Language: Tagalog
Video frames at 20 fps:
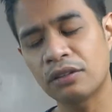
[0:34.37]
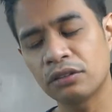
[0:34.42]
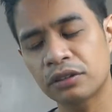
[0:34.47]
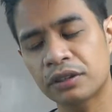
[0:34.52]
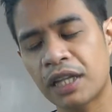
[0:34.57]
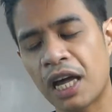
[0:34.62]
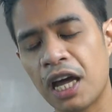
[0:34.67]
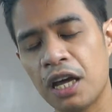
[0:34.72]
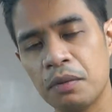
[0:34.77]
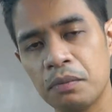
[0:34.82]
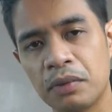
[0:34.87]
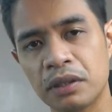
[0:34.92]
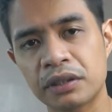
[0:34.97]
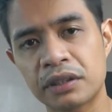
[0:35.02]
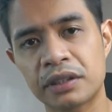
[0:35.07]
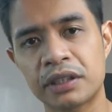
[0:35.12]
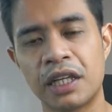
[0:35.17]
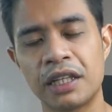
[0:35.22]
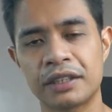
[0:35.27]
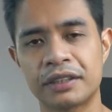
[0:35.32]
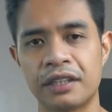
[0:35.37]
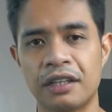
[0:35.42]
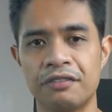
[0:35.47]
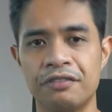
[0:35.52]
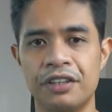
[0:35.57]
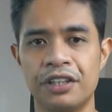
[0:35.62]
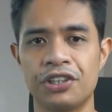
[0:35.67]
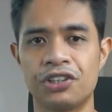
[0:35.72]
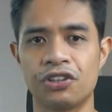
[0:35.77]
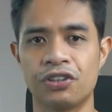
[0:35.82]
tayo mag-start sa
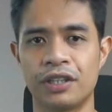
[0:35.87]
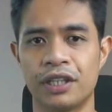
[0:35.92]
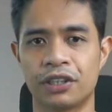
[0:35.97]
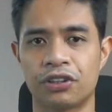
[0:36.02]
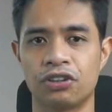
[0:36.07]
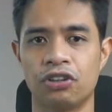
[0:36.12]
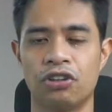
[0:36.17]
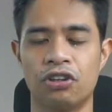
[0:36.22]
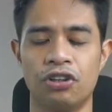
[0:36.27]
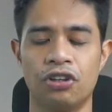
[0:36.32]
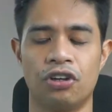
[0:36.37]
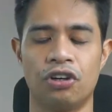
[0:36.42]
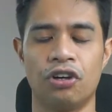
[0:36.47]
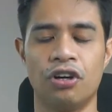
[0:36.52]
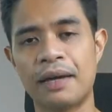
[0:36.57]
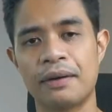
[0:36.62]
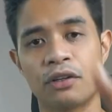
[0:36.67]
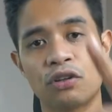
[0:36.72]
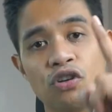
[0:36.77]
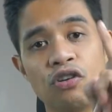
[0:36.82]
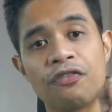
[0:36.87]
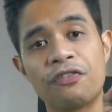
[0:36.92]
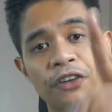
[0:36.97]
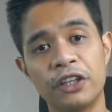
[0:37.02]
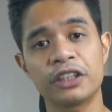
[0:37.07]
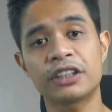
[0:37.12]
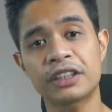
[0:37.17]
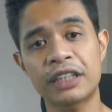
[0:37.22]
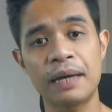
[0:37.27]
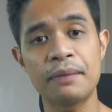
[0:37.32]
video na to, no, kung
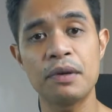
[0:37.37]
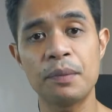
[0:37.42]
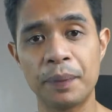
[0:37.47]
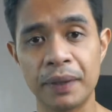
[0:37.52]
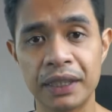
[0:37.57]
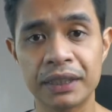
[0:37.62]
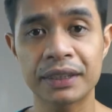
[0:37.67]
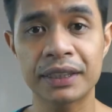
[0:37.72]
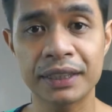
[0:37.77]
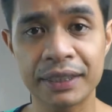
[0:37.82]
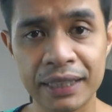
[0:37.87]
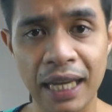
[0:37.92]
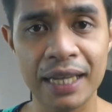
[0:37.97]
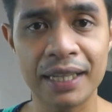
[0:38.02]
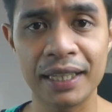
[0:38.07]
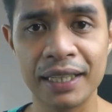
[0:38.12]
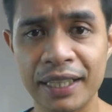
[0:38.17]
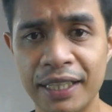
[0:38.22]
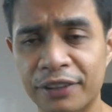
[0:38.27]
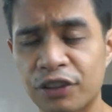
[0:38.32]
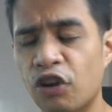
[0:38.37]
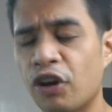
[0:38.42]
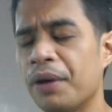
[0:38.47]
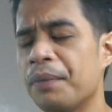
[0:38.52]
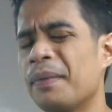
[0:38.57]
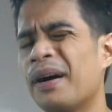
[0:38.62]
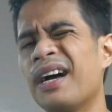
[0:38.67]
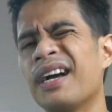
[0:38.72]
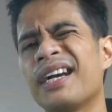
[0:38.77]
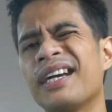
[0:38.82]
first time mo pa lang sa channel na to, and
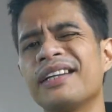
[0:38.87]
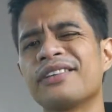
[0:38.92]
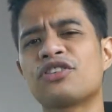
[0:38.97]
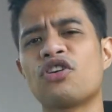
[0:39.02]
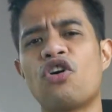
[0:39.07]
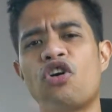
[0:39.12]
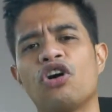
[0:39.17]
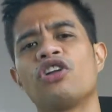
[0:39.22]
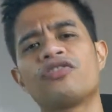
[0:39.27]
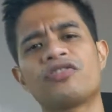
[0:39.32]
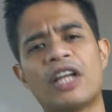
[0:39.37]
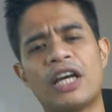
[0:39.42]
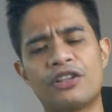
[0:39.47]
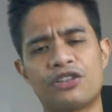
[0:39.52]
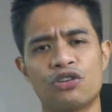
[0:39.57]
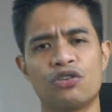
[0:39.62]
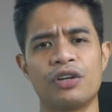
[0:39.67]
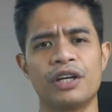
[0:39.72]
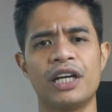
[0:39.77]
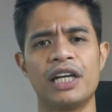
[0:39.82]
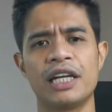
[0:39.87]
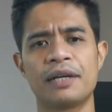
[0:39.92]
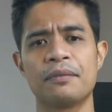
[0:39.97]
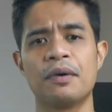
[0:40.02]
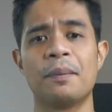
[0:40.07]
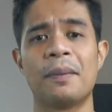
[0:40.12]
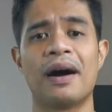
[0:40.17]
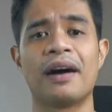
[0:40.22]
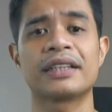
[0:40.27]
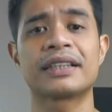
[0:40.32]
eh, mga ganitong content yung hilig mo,
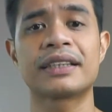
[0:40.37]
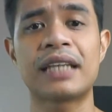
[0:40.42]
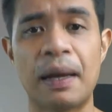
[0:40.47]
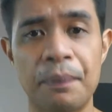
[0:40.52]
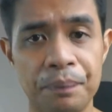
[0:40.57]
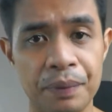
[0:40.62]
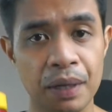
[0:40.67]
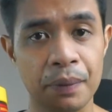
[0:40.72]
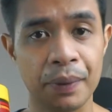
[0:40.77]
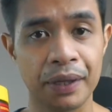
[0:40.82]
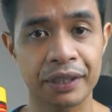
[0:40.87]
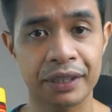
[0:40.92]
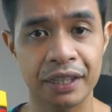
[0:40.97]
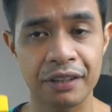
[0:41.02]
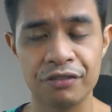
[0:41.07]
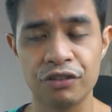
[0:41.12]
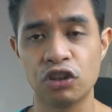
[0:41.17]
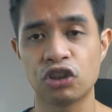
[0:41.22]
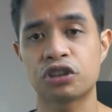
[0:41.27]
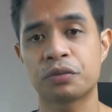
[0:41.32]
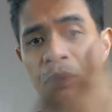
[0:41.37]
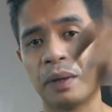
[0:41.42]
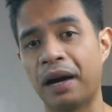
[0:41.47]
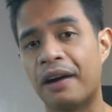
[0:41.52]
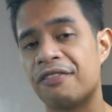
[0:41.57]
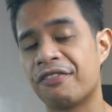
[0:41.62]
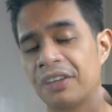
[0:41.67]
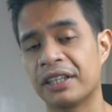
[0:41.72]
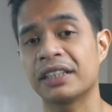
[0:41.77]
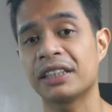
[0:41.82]
mga supplement reviews, mga
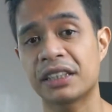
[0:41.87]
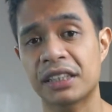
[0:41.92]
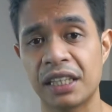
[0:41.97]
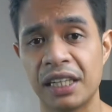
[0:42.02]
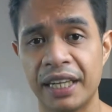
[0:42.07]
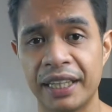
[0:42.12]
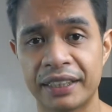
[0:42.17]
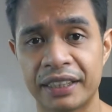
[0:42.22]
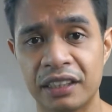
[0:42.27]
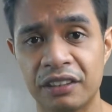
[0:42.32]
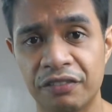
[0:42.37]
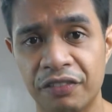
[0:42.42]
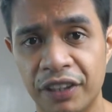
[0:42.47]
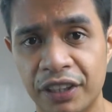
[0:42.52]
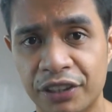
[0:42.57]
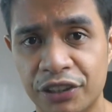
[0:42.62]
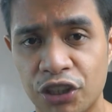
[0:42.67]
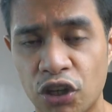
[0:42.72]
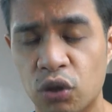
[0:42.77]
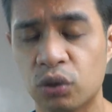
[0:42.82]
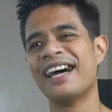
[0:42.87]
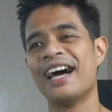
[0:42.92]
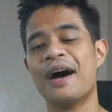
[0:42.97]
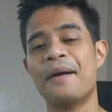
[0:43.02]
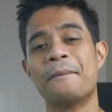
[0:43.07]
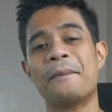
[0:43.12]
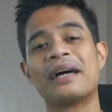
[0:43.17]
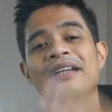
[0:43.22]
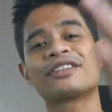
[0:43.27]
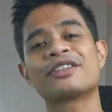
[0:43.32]
fitness-related videos,
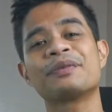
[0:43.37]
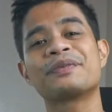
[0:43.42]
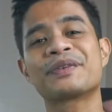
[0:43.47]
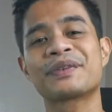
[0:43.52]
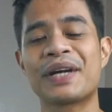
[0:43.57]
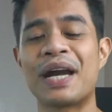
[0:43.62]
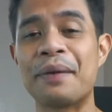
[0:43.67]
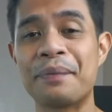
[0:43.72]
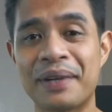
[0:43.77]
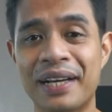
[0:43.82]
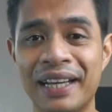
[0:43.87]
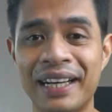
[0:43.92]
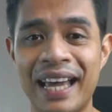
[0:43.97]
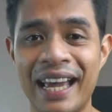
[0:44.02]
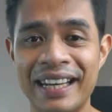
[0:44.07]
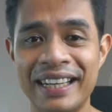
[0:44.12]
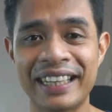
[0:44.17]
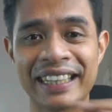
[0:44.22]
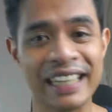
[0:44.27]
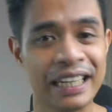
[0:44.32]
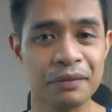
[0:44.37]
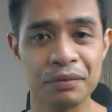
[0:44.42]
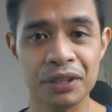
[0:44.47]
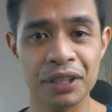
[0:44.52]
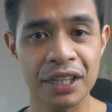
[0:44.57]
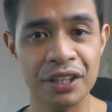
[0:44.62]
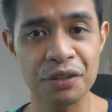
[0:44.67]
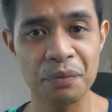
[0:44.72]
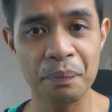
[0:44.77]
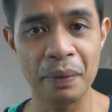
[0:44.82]
mag-subscribe ka na and click mo
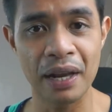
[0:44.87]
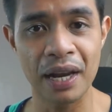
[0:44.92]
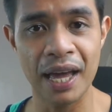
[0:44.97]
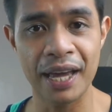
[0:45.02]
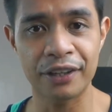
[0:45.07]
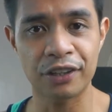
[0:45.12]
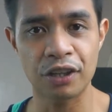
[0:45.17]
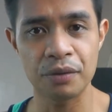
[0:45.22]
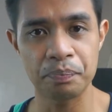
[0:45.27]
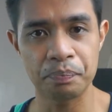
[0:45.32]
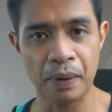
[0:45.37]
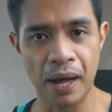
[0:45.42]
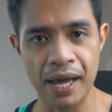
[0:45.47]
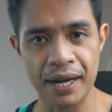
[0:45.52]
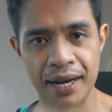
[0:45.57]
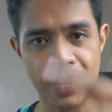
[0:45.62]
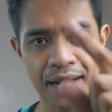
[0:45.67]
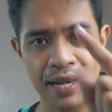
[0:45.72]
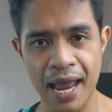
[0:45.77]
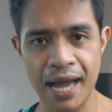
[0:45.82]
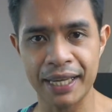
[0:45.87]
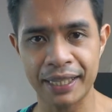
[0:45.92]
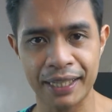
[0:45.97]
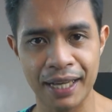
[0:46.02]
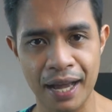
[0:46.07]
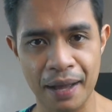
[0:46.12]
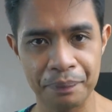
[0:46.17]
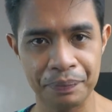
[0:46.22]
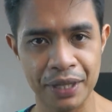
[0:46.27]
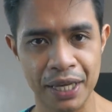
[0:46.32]
na yung bell icon para lagi
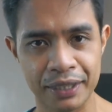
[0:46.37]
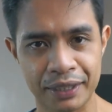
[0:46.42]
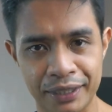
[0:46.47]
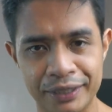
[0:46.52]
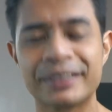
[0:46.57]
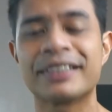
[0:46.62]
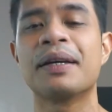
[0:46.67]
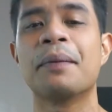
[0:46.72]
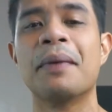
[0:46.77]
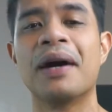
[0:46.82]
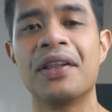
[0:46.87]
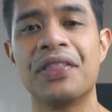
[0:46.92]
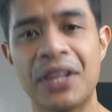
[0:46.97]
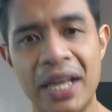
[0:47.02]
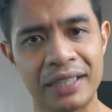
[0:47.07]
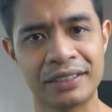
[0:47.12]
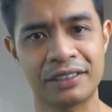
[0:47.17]
kang updated sa mga next